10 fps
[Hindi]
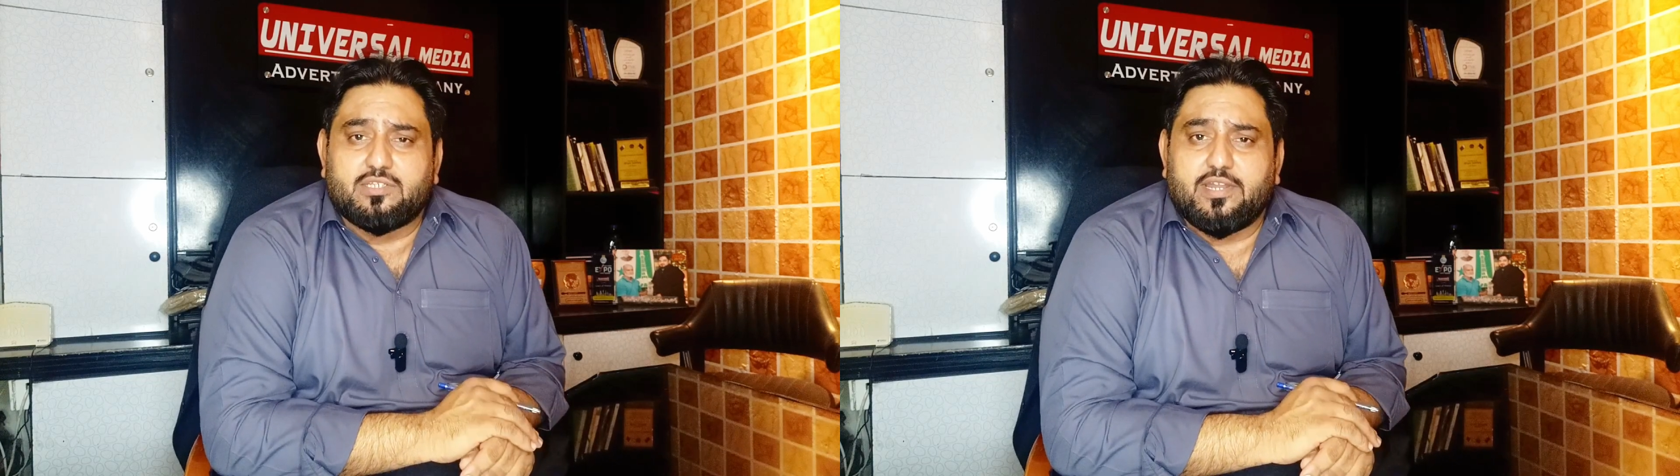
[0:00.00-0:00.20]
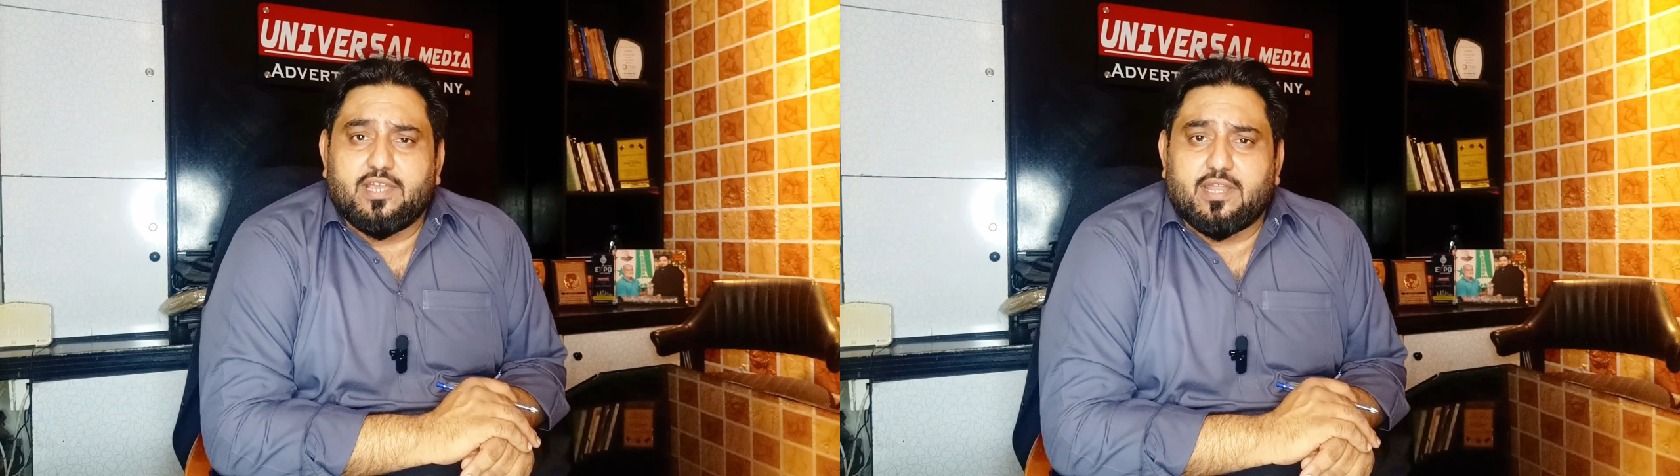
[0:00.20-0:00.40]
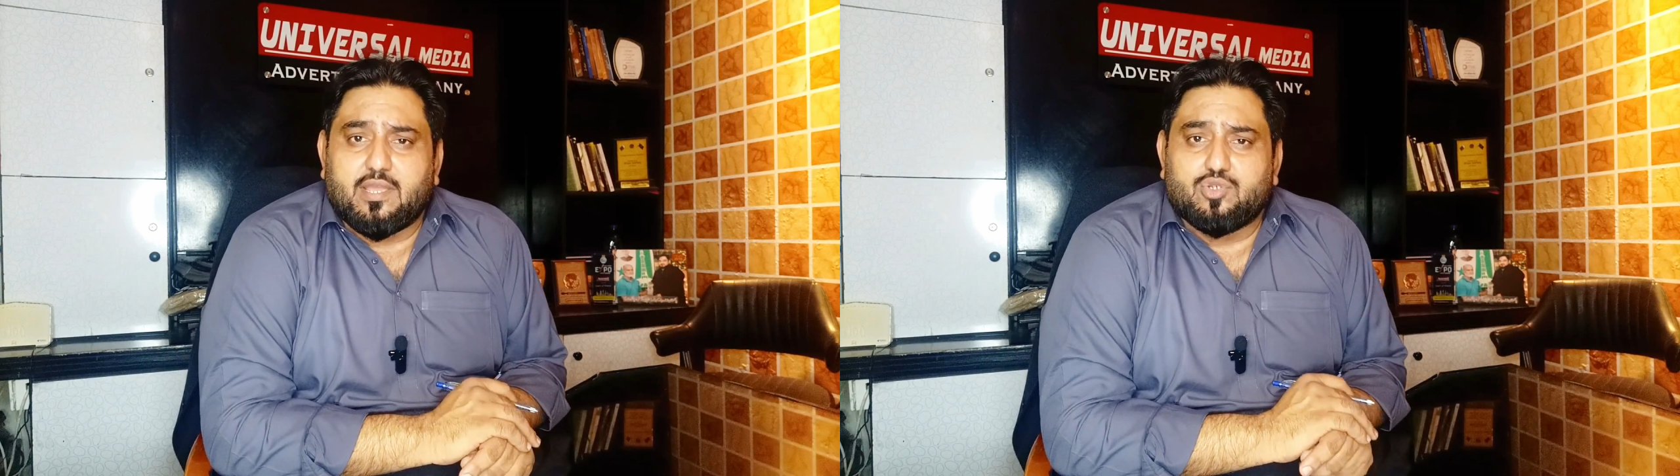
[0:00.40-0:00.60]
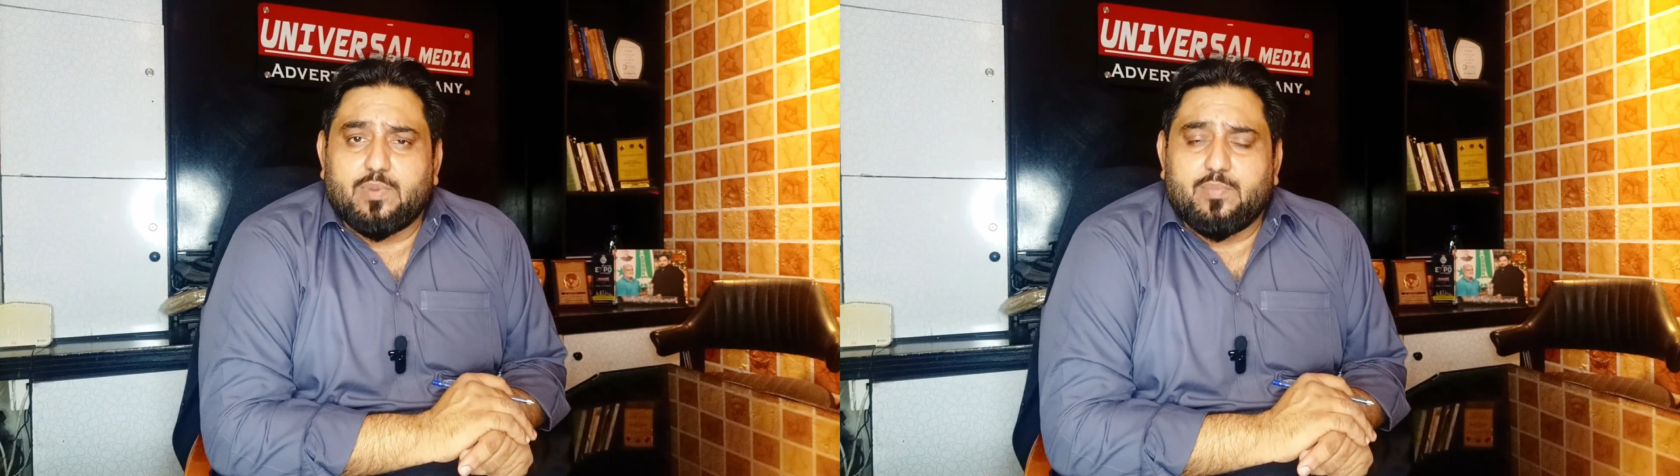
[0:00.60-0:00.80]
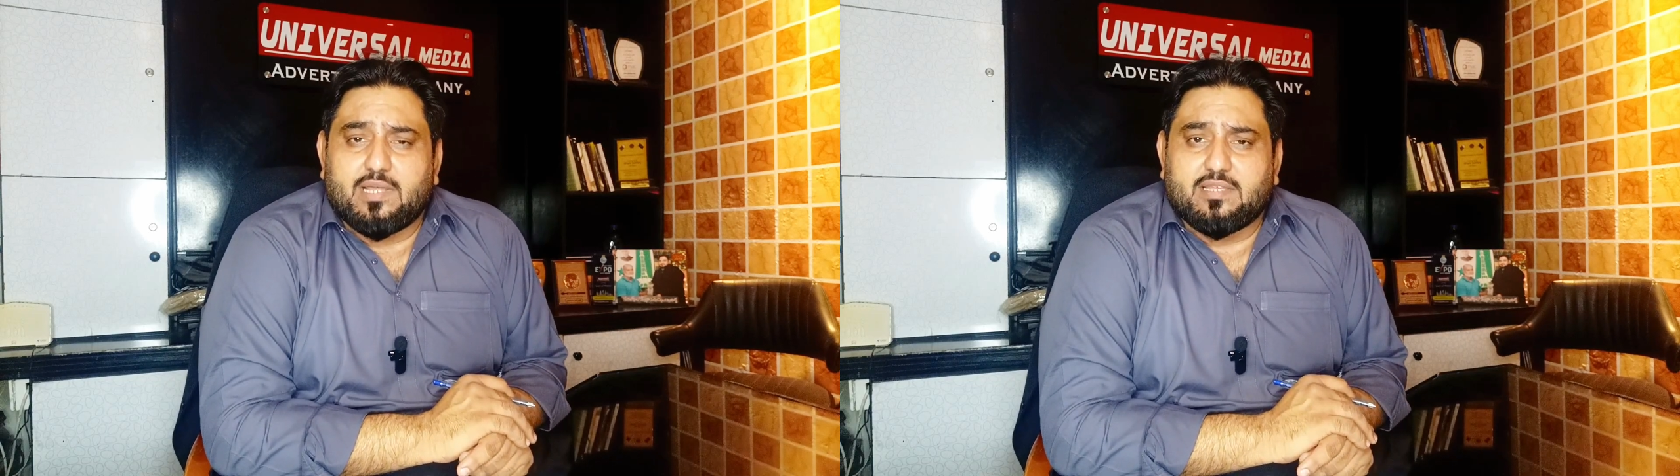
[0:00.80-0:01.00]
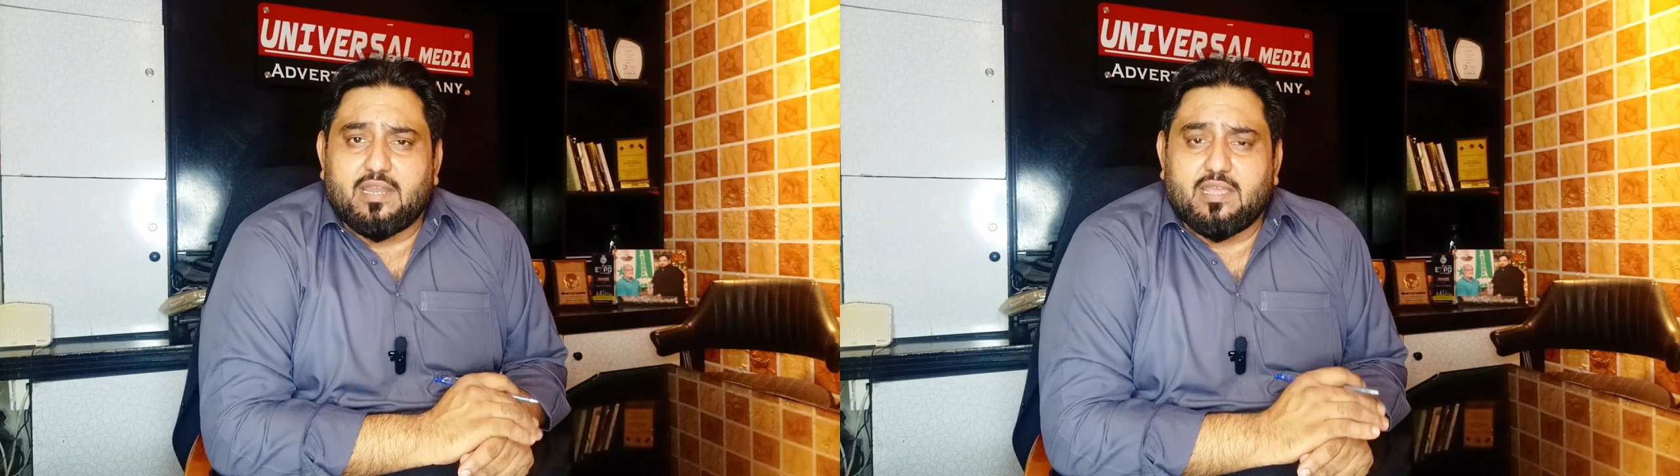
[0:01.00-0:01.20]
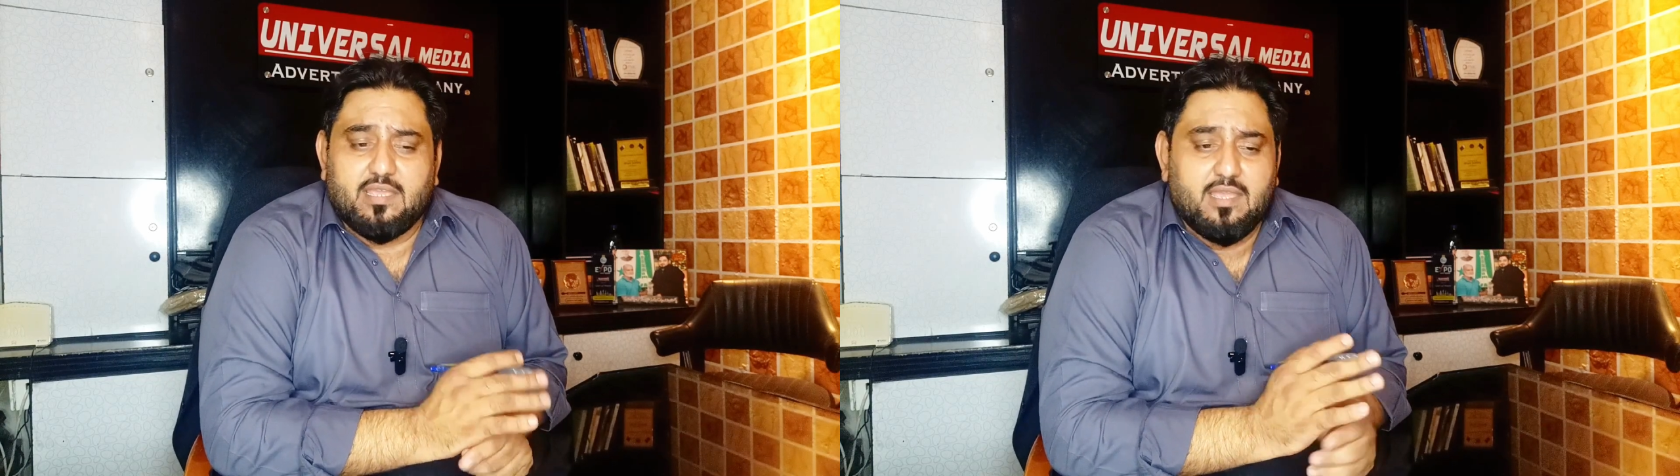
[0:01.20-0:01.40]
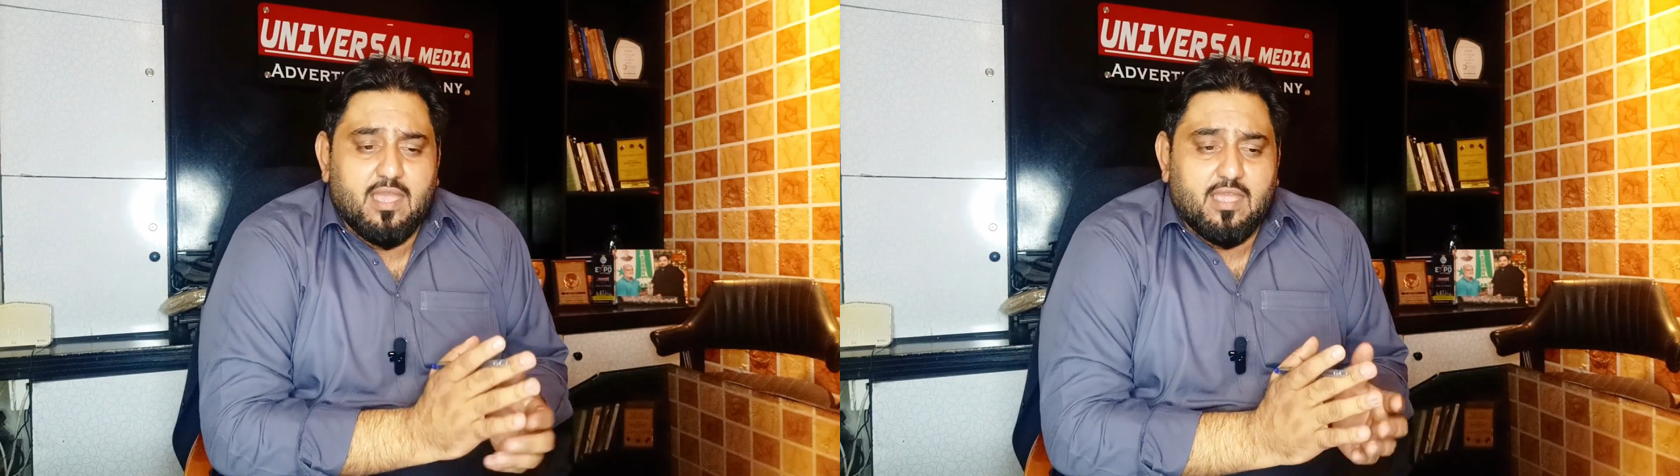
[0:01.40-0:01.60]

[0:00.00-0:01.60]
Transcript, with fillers: स्टडी करके उस पर बात करने की